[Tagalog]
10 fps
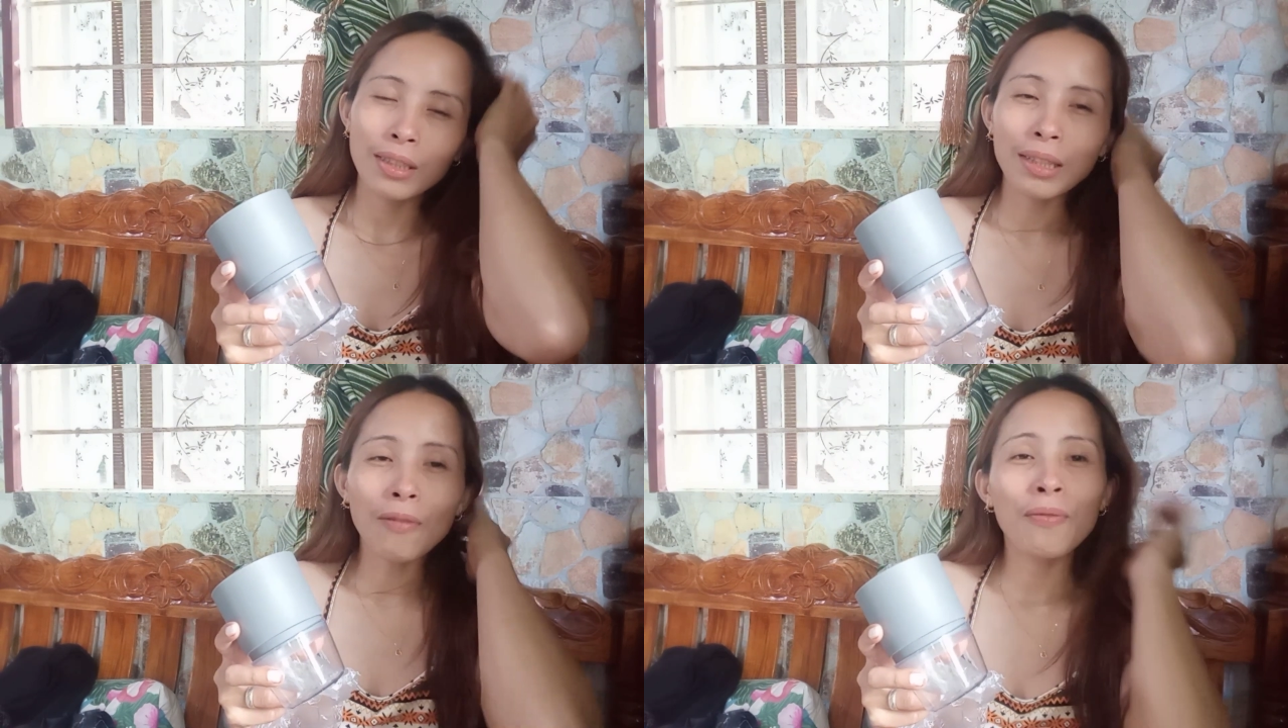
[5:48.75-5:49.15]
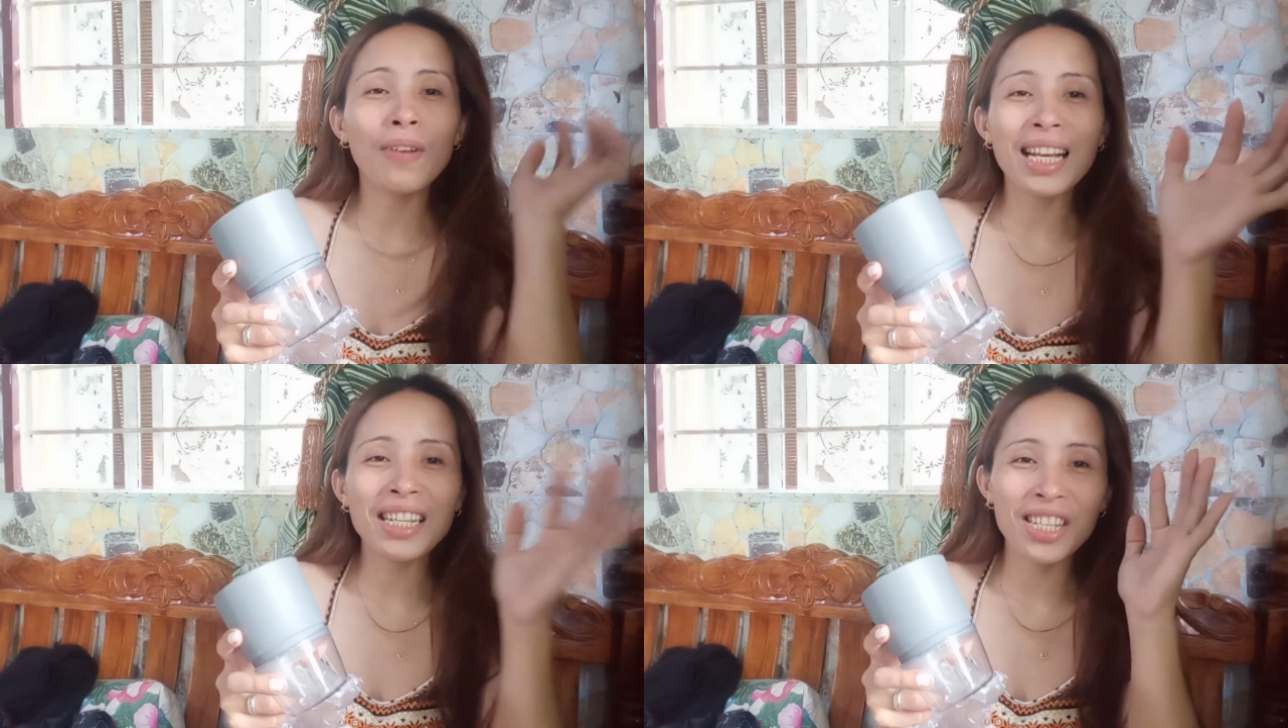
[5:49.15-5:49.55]
Sa
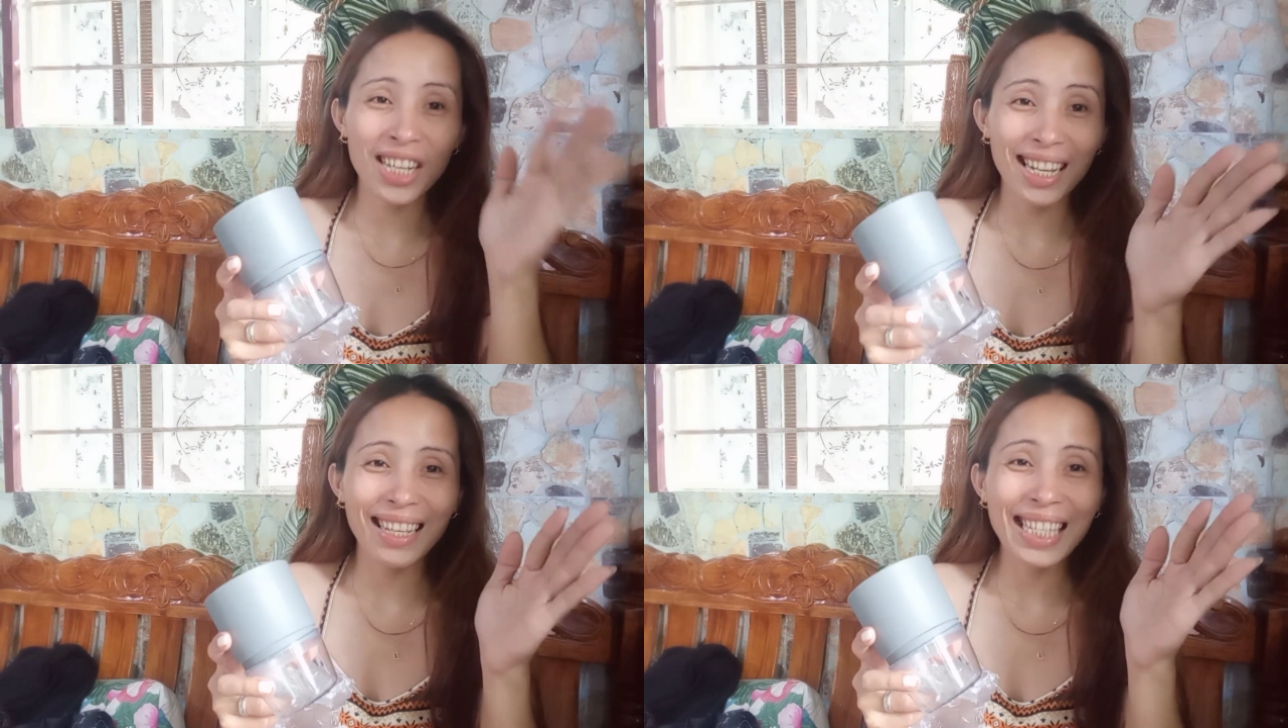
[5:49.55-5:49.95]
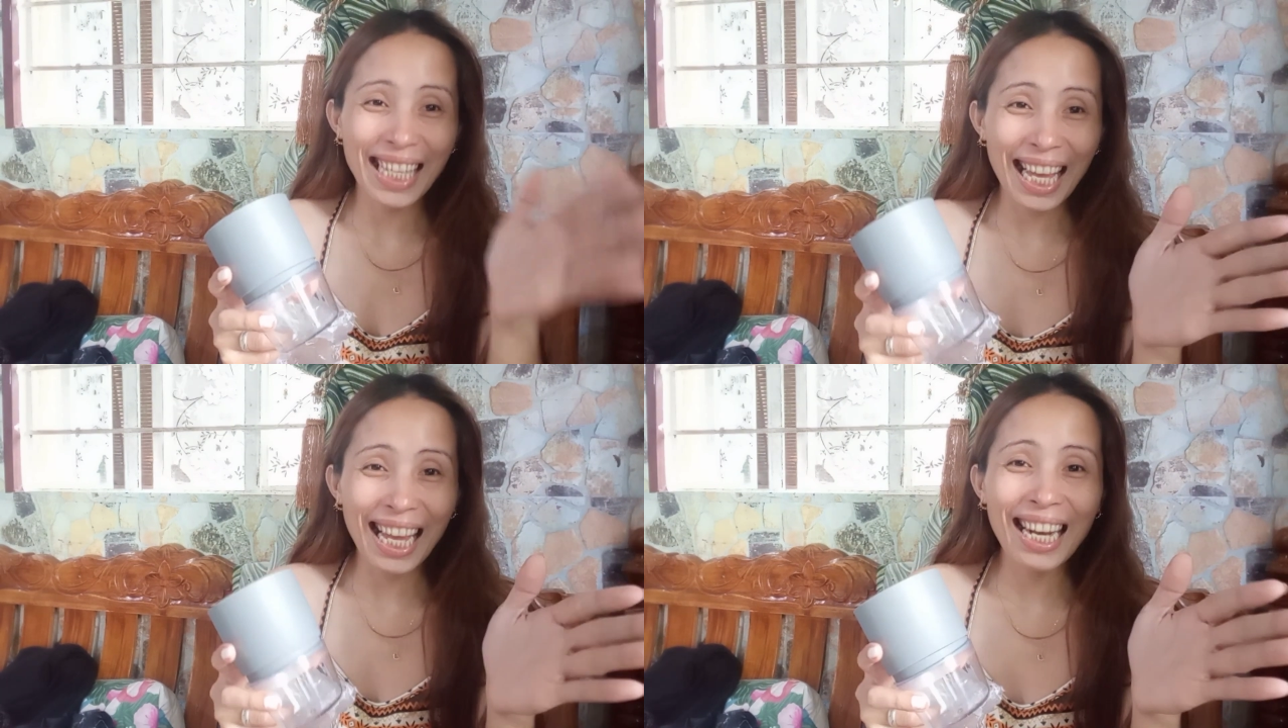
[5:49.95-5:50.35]
flash
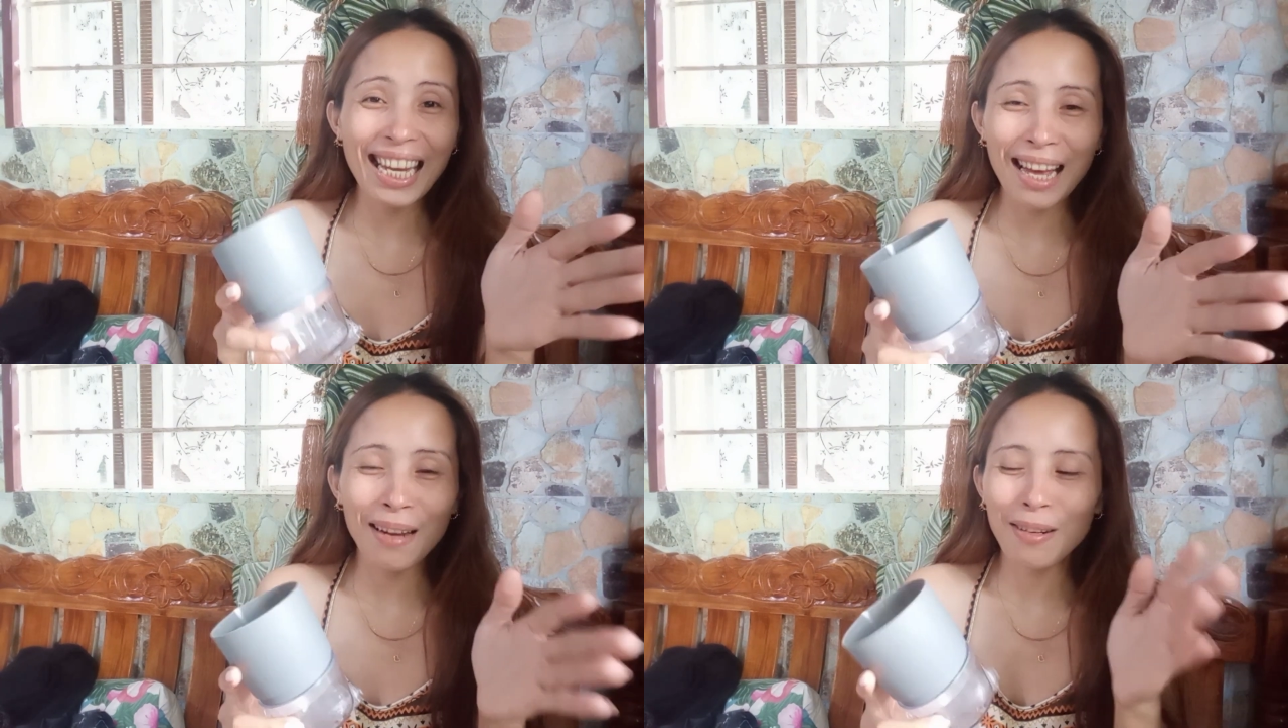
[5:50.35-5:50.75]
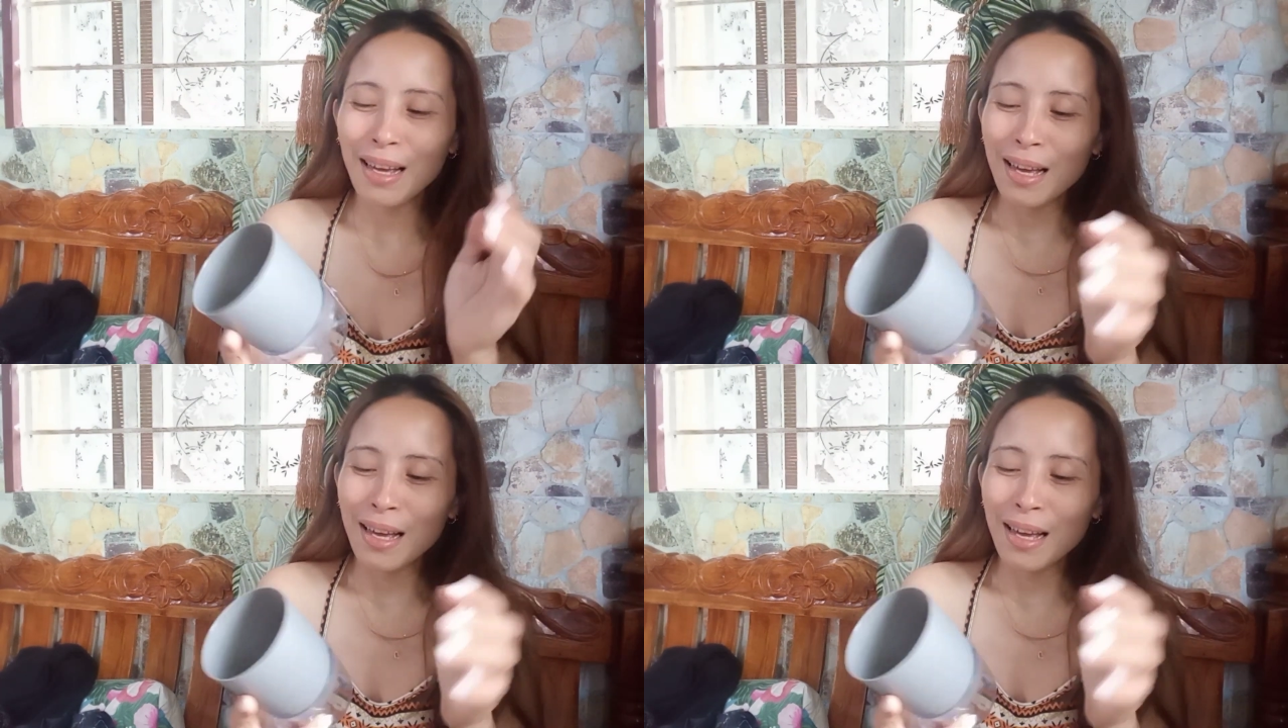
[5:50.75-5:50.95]
sale, yan.